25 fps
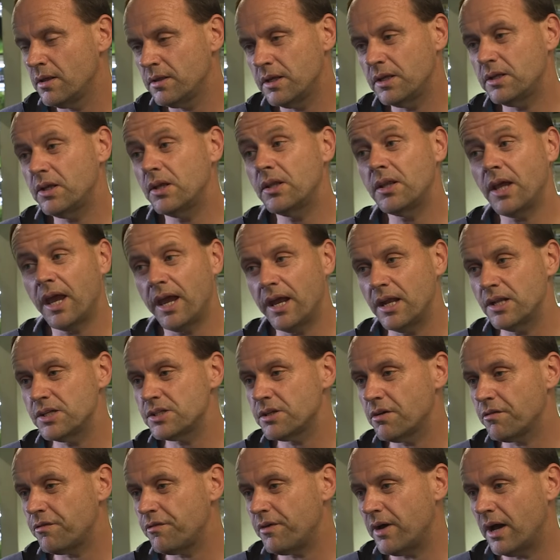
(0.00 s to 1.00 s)
die
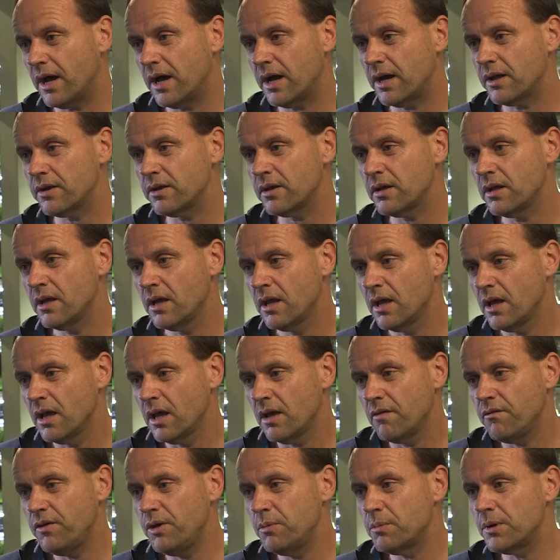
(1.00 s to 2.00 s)
Details erfahren,
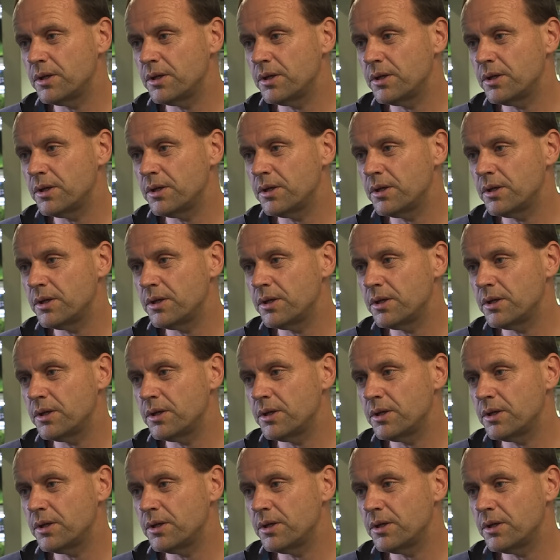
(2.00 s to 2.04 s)
wie